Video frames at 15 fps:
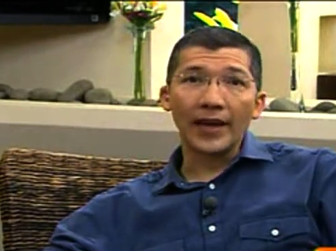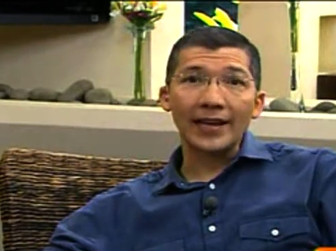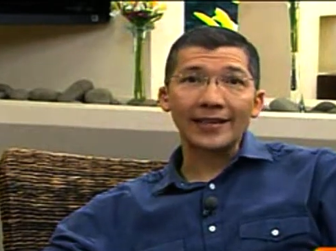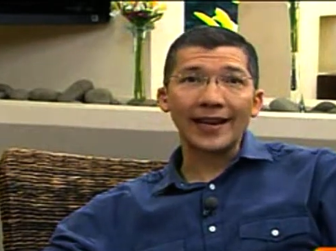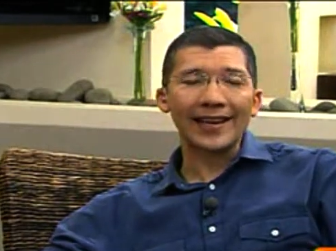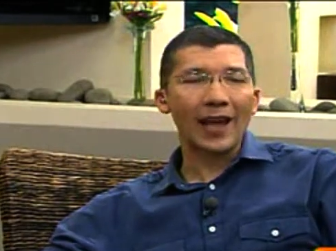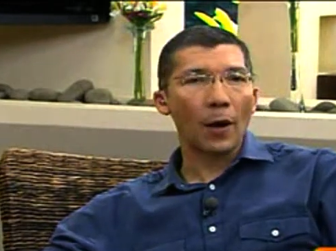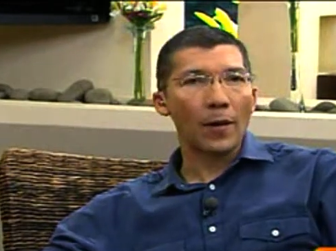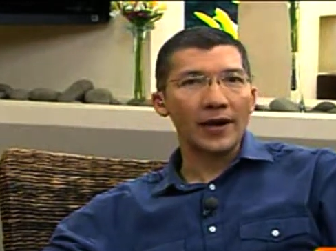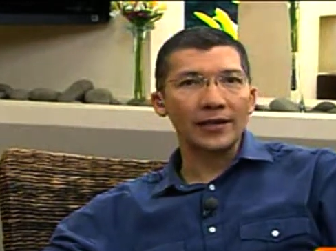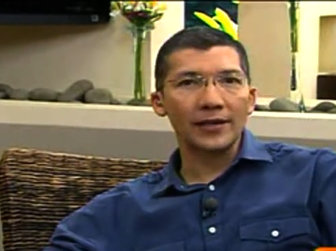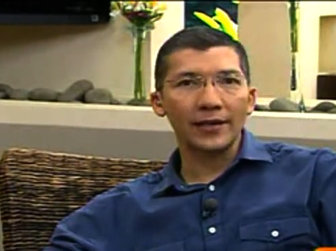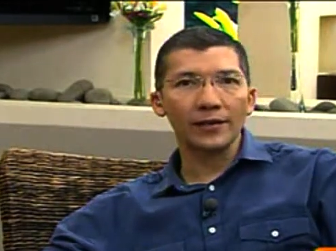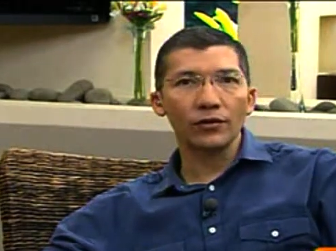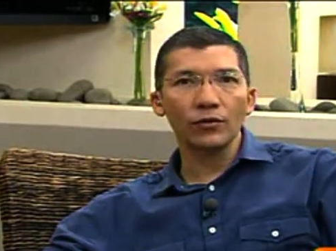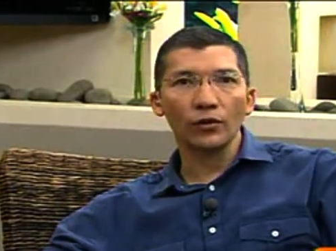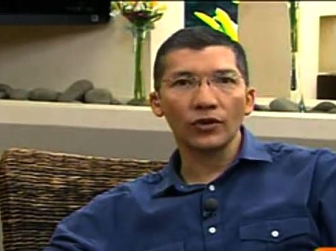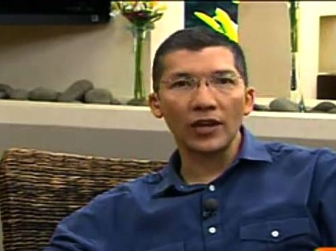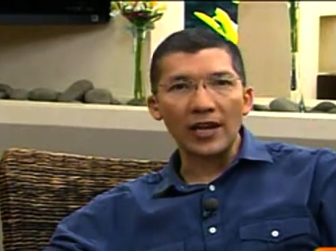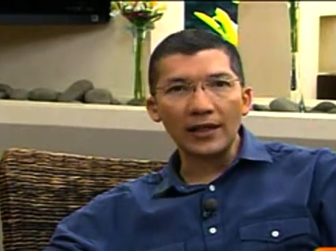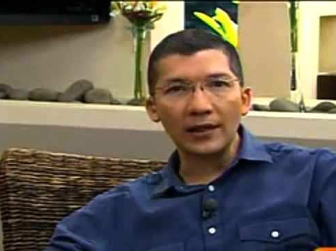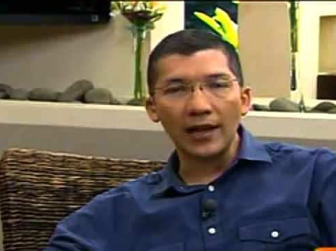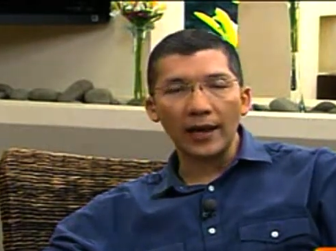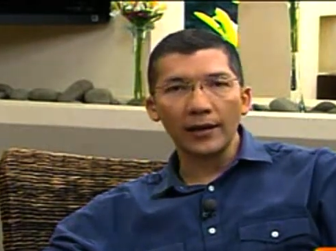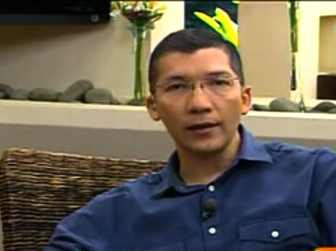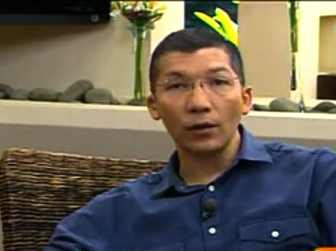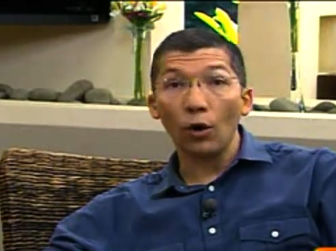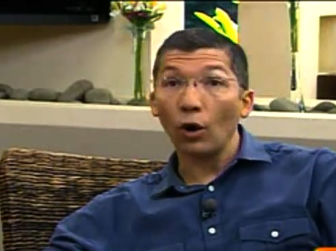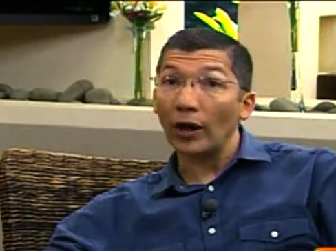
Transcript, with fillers: esa que a veces nos quitan